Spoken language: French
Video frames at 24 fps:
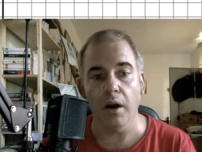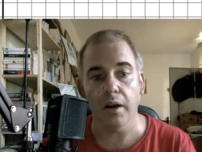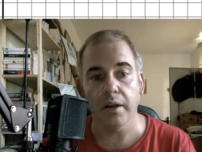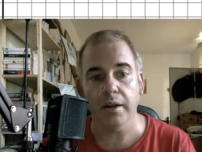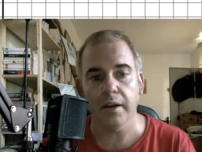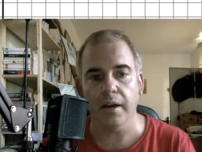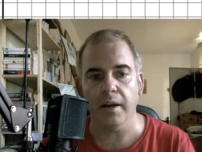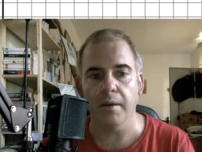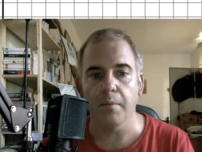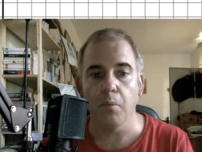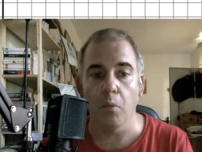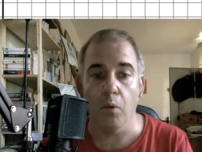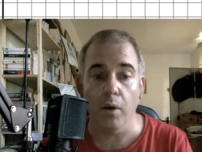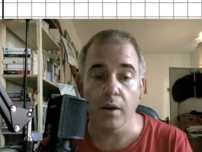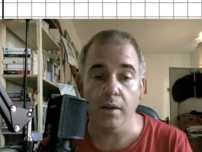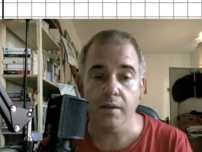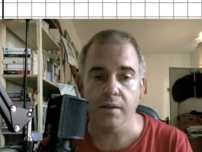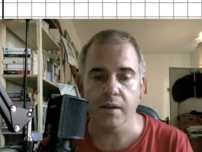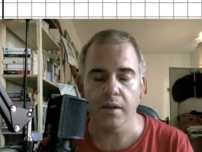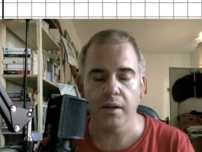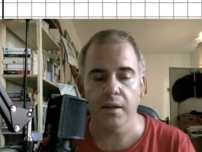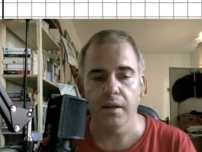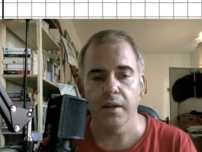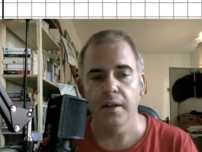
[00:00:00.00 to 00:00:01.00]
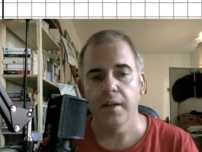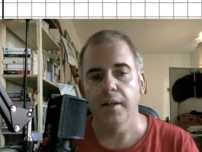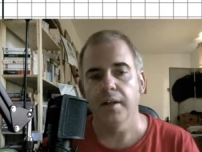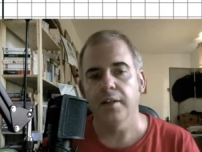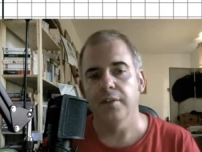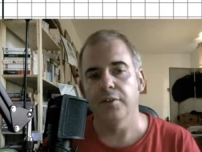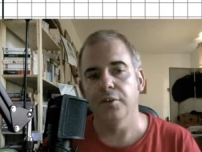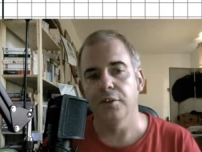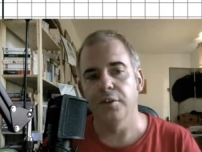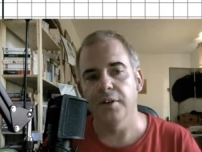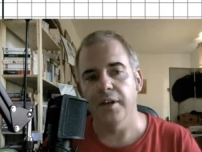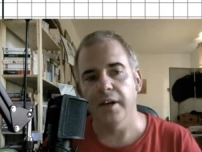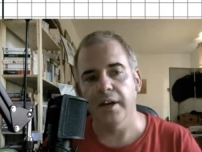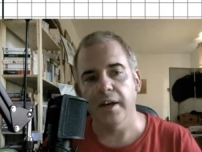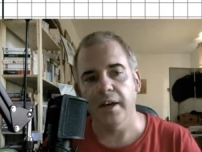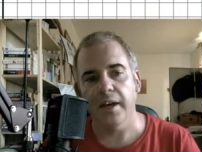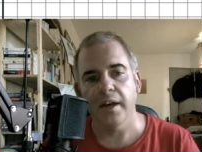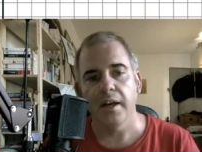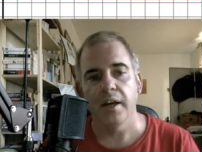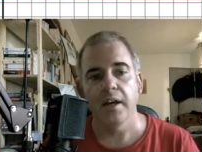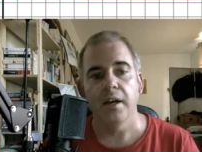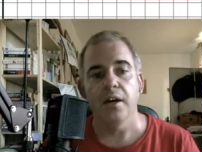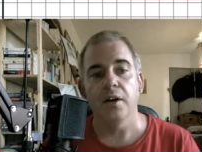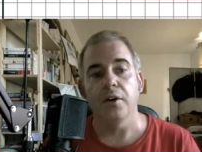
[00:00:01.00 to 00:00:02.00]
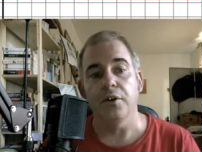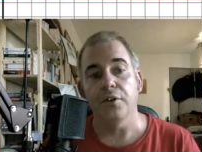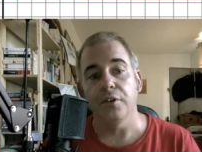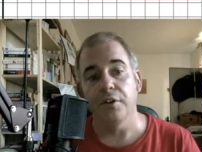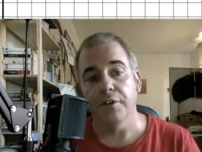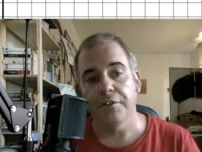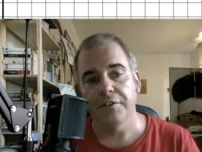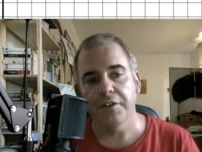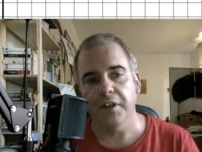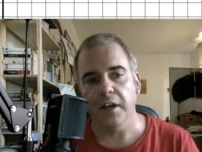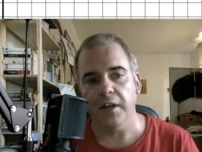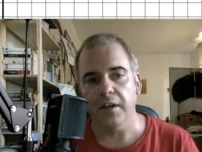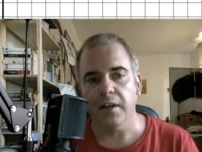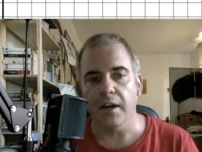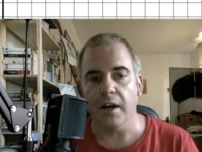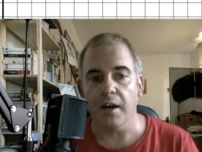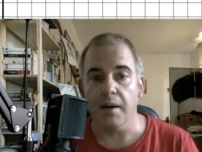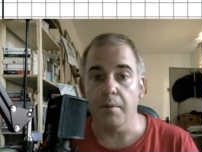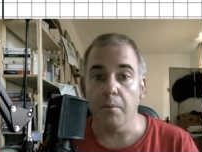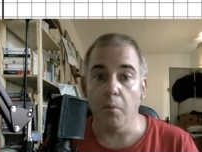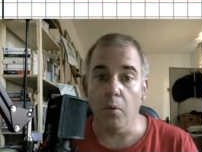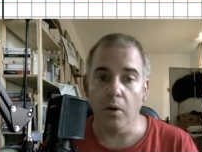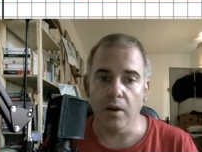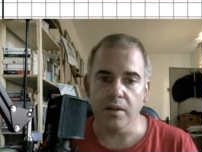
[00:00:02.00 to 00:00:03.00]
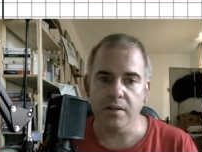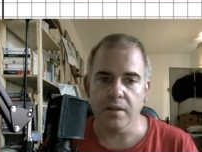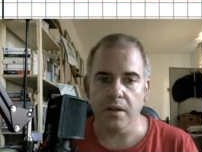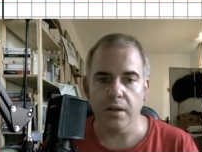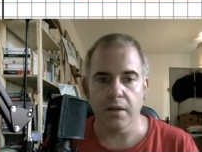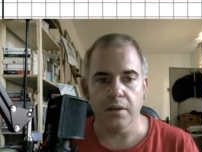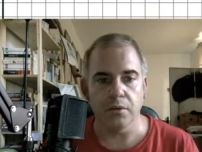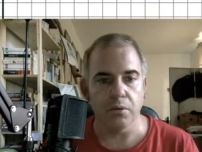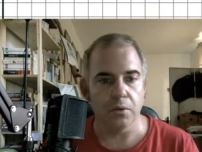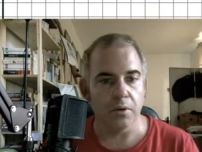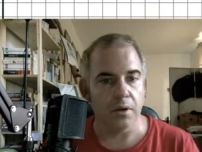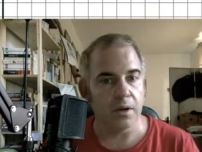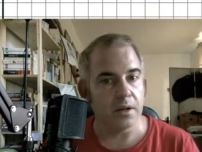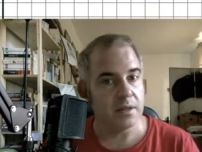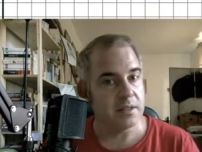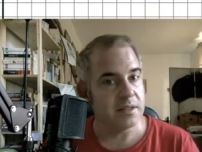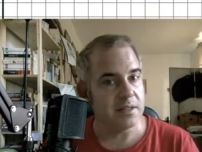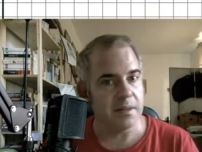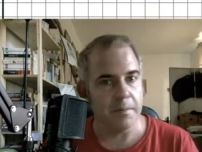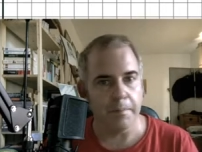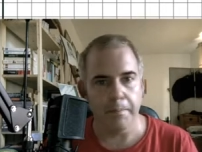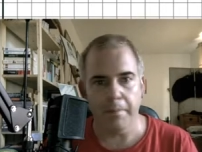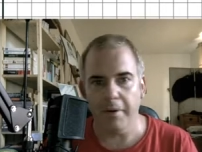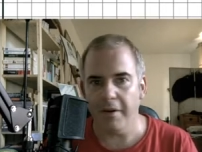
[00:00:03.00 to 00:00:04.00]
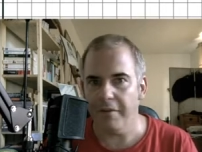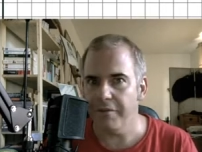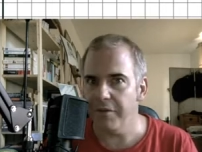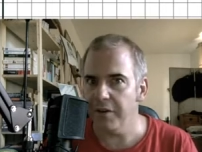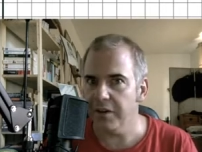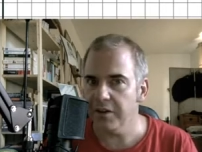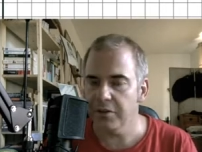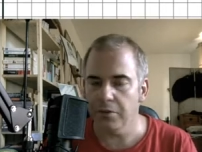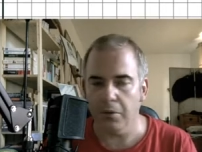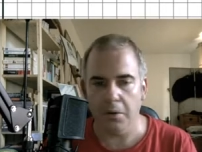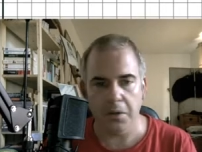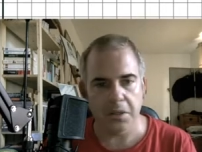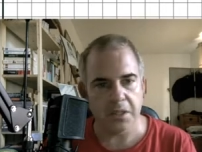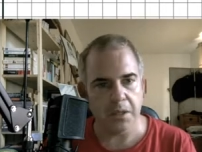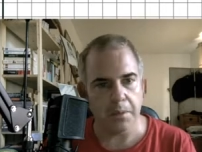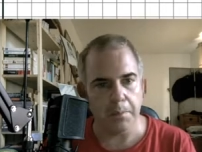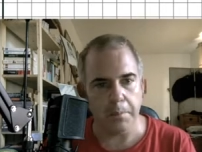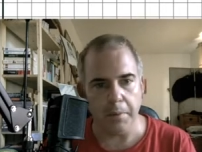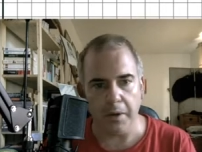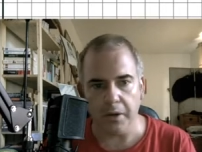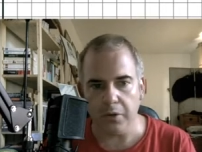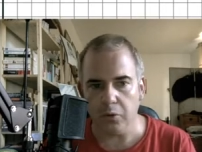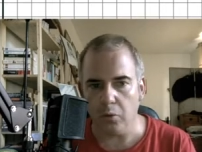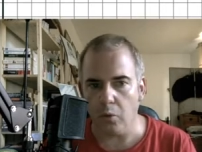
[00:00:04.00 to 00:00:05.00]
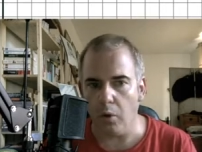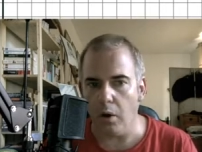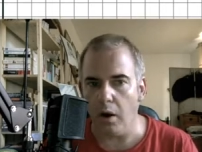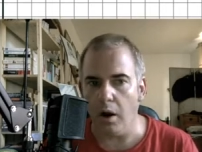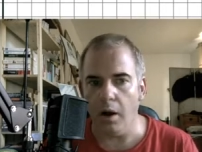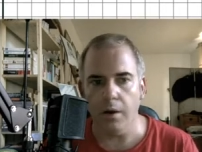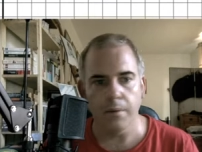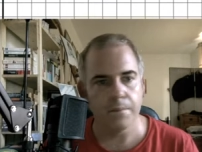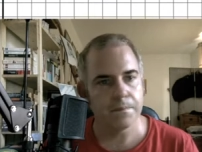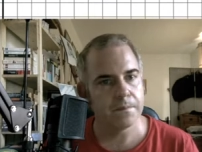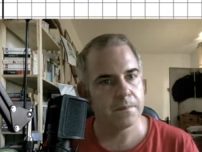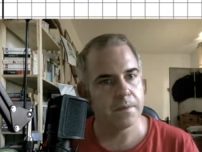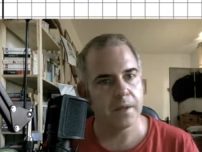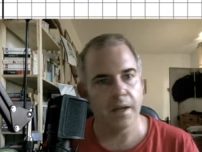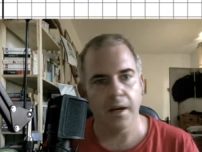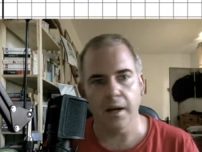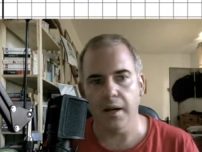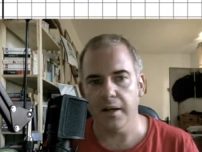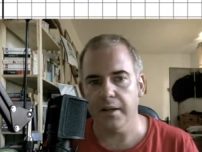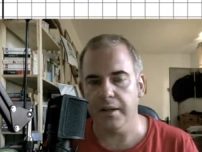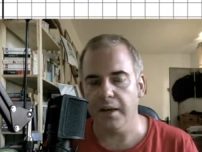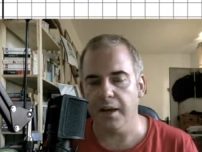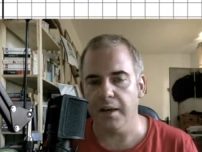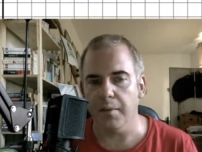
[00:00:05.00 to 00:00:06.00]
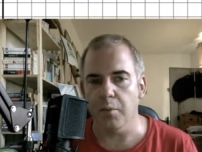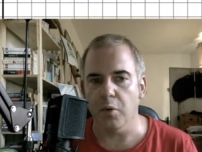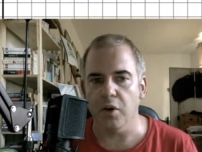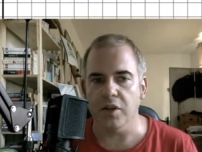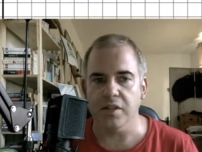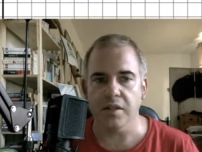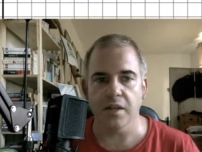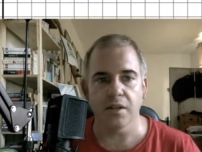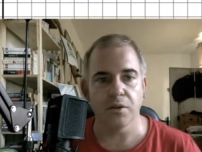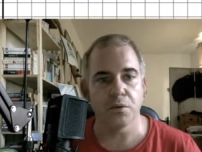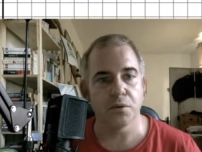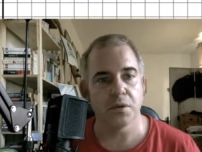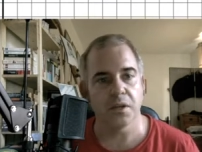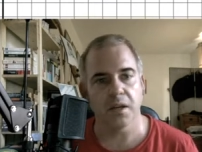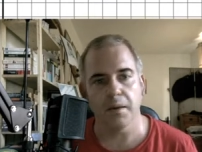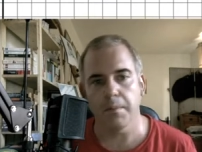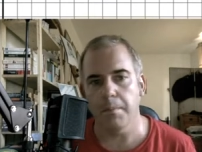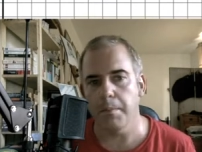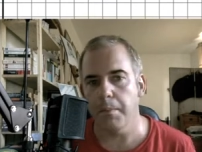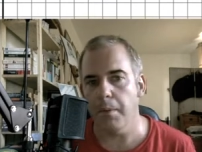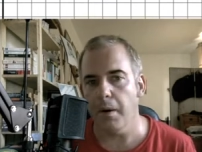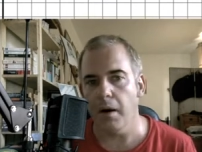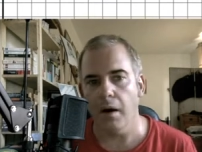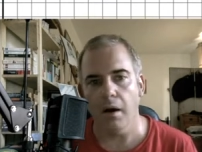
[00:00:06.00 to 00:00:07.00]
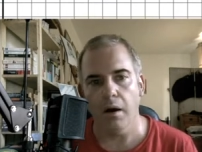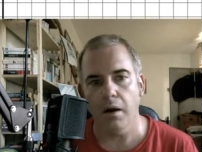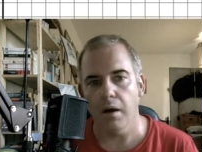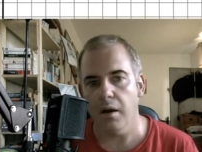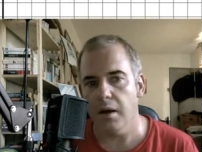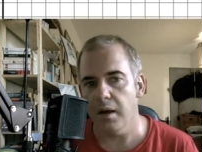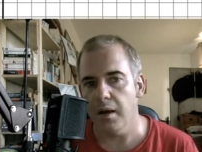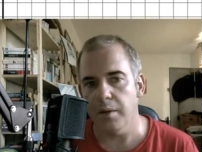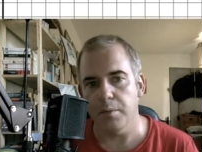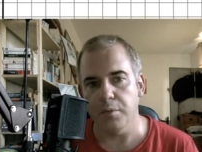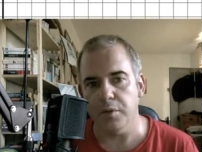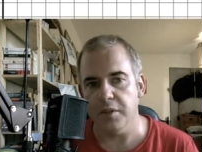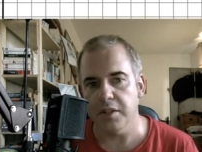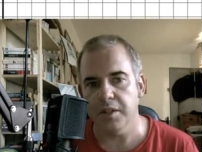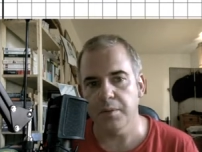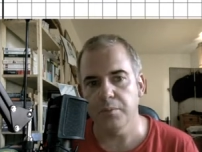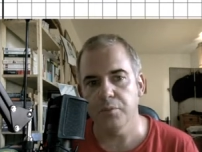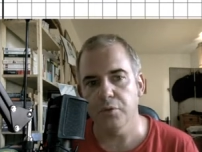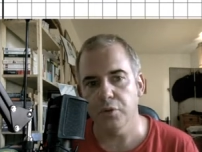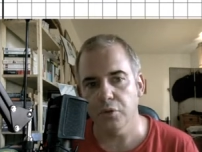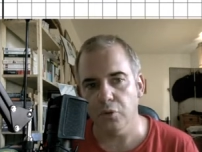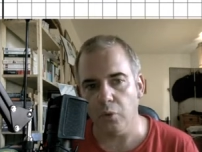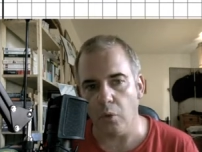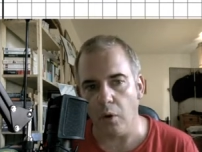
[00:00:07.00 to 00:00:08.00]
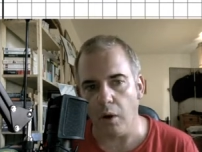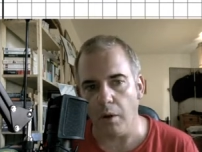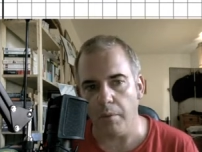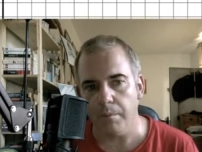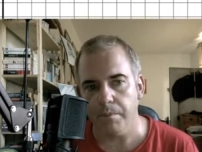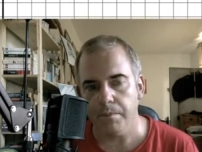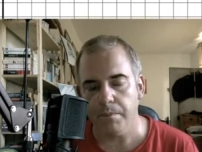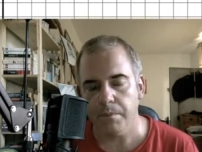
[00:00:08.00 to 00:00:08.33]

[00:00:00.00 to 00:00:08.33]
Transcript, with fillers: carré moins 1 donnerait 9K carré moins 1, et donc là, ce n'est pas factorisable par 3. A carré moins 1 ne serait pas un multiple de 3.